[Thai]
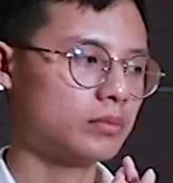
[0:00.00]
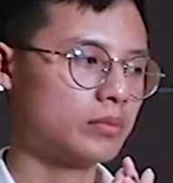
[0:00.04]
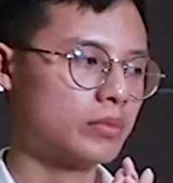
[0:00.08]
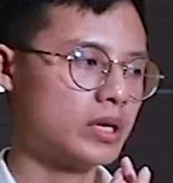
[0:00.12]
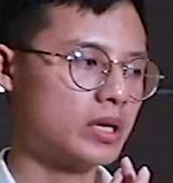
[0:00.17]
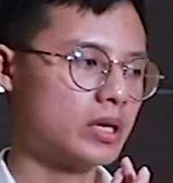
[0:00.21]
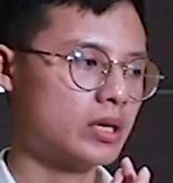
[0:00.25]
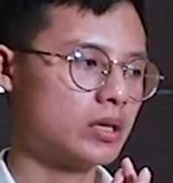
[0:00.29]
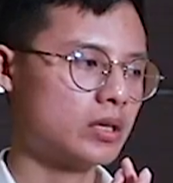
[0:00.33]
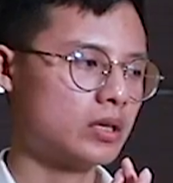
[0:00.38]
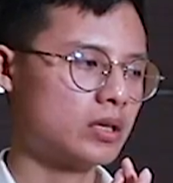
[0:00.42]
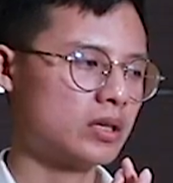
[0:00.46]

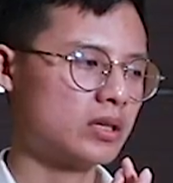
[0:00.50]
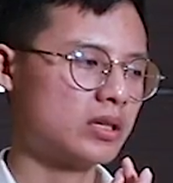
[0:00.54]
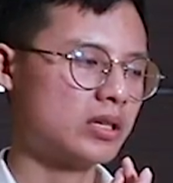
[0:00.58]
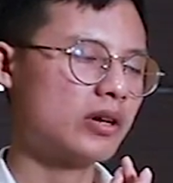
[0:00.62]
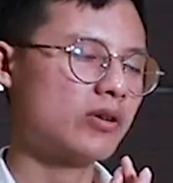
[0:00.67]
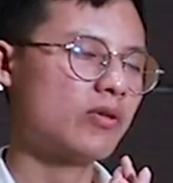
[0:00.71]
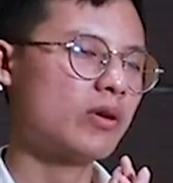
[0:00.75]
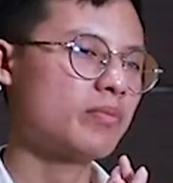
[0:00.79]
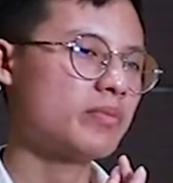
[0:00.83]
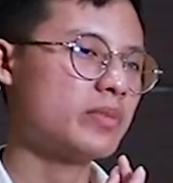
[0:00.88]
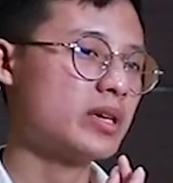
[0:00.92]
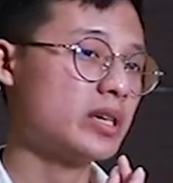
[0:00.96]
มีเรีย
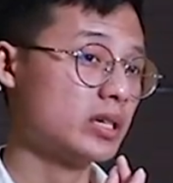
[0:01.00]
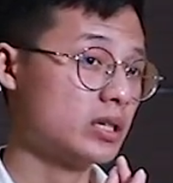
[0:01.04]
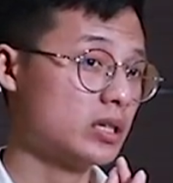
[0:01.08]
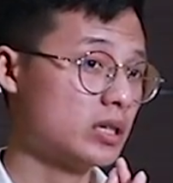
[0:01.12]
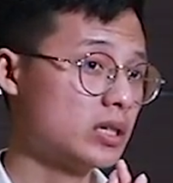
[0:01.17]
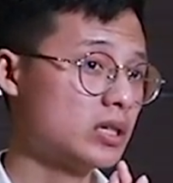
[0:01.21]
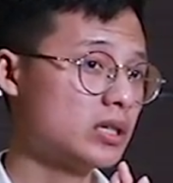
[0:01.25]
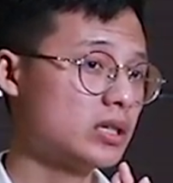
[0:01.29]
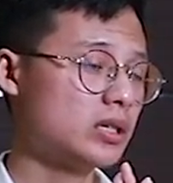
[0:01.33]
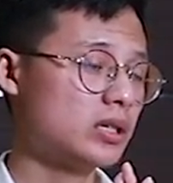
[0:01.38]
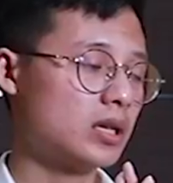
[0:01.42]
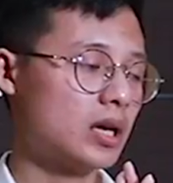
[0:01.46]
กว่ามี
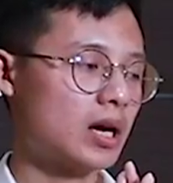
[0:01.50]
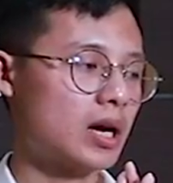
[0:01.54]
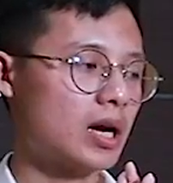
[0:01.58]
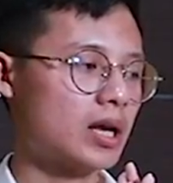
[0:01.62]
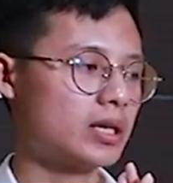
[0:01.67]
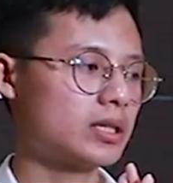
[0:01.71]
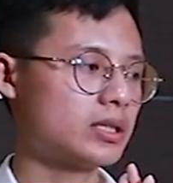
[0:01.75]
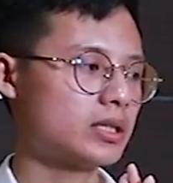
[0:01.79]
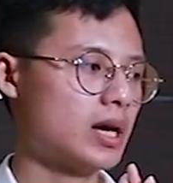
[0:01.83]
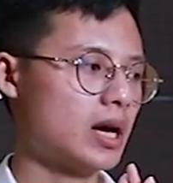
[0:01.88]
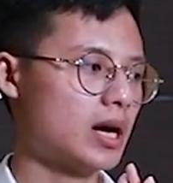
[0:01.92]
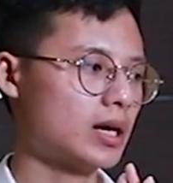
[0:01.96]
ชื่อแล้วกัน
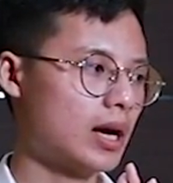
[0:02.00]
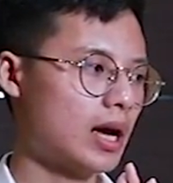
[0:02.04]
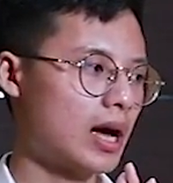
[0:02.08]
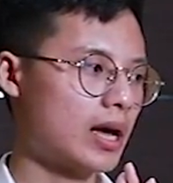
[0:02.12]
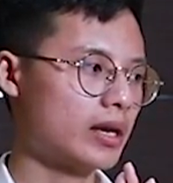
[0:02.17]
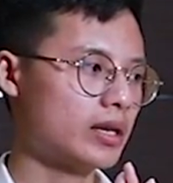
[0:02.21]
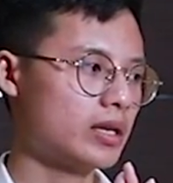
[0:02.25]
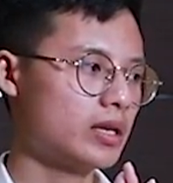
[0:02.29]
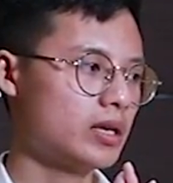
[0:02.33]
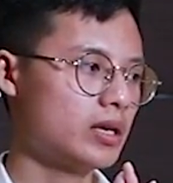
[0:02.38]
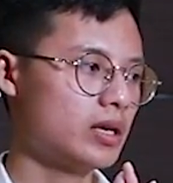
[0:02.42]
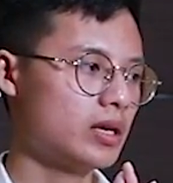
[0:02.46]
จากการ
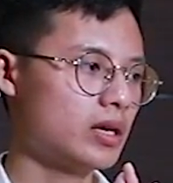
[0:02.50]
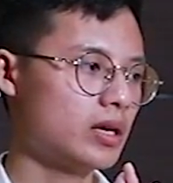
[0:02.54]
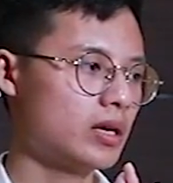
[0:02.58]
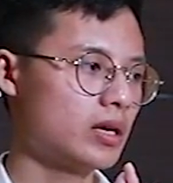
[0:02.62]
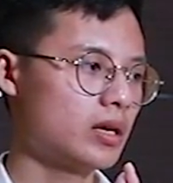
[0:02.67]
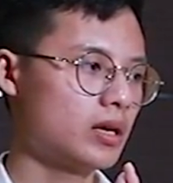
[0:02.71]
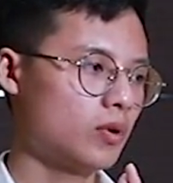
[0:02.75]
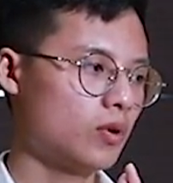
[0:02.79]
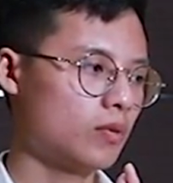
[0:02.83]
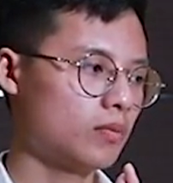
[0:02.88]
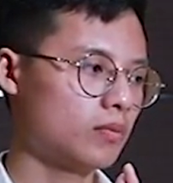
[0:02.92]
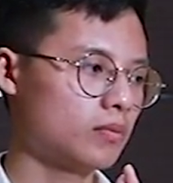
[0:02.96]
ที่
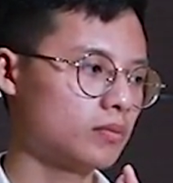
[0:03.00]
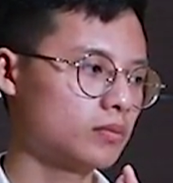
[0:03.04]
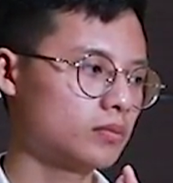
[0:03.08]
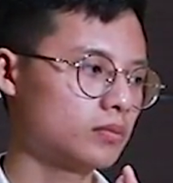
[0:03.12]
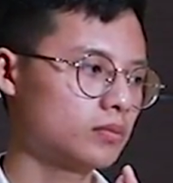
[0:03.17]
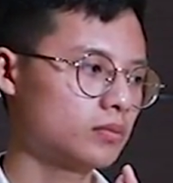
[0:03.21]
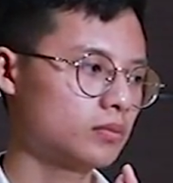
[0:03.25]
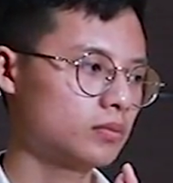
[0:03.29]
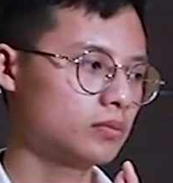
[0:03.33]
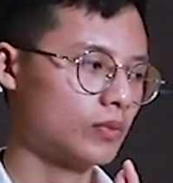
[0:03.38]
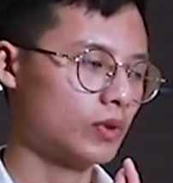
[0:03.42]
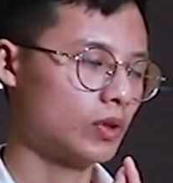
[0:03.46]
ผม
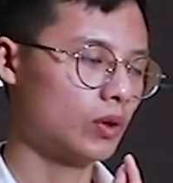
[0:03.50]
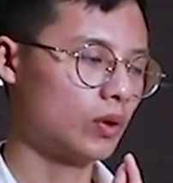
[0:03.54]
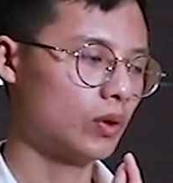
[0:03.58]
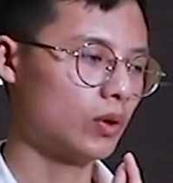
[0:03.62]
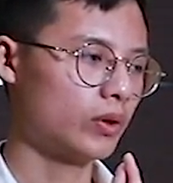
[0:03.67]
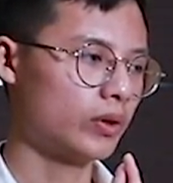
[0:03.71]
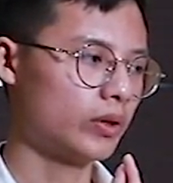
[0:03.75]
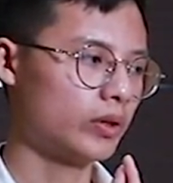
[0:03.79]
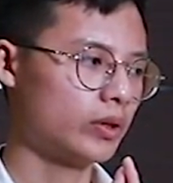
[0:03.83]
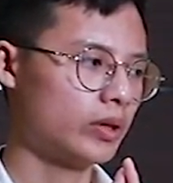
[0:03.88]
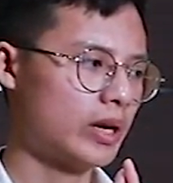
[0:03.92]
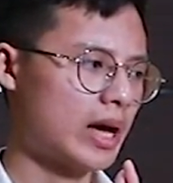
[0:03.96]
โดน
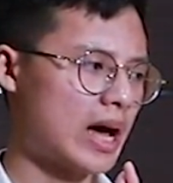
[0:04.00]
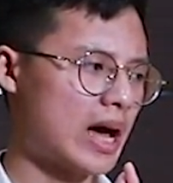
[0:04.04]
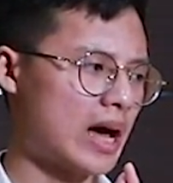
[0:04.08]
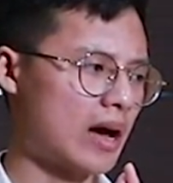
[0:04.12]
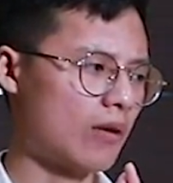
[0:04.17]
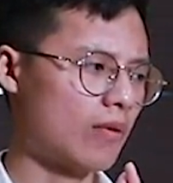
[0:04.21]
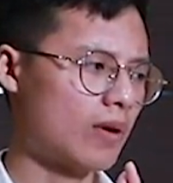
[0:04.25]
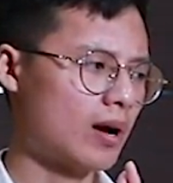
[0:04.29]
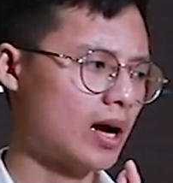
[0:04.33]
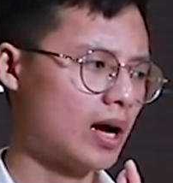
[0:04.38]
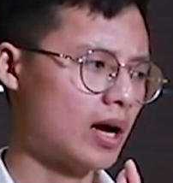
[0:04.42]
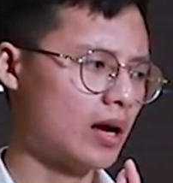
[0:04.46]
ด่า
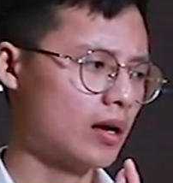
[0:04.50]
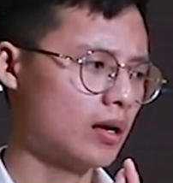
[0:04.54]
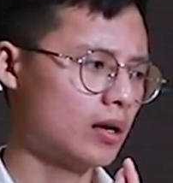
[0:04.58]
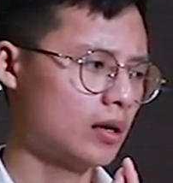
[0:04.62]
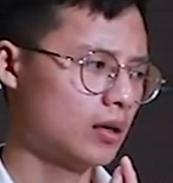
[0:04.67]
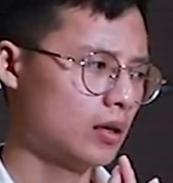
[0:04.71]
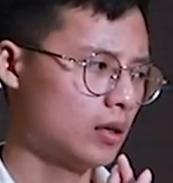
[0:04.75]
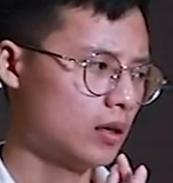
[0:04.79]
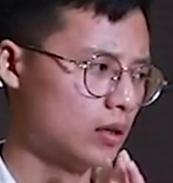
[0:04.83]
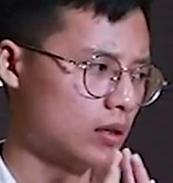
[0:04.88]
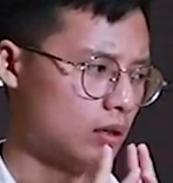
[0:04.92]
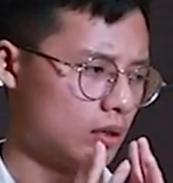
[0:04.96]
ว่า
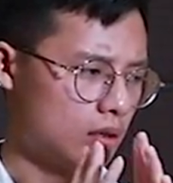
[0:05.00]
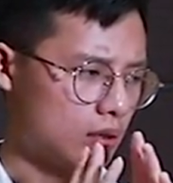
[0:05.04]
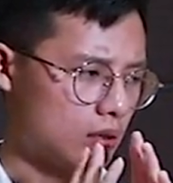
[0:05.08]
เอ